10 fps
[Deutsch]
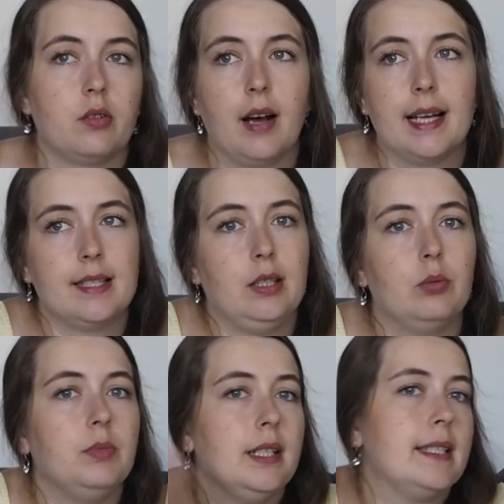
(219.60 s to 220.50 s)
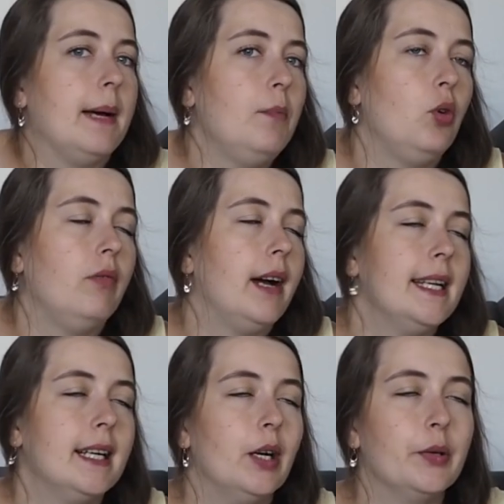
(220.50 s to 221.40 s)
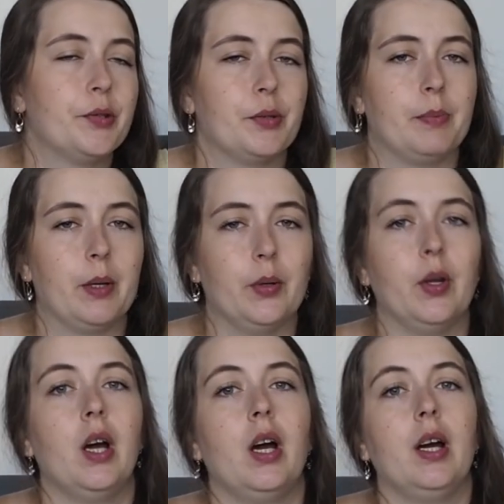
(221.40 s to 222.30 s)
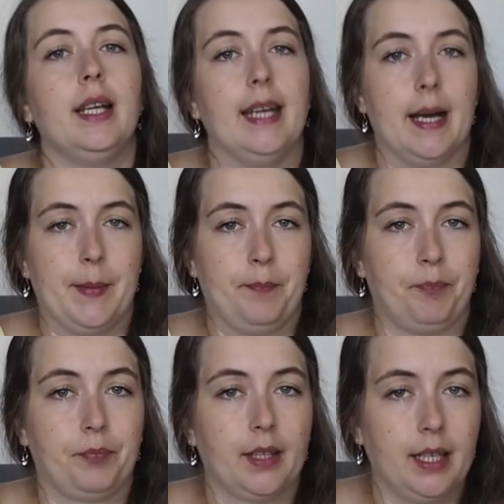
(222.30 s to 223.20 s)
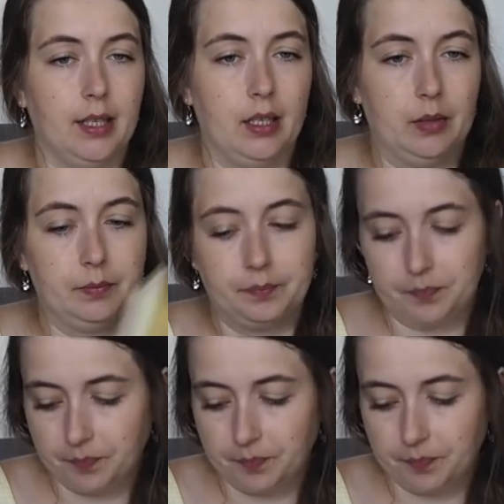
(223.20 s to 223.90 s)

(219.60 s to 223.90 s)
quasi um die Sammlung weiter aufzubauen. Ja, genau.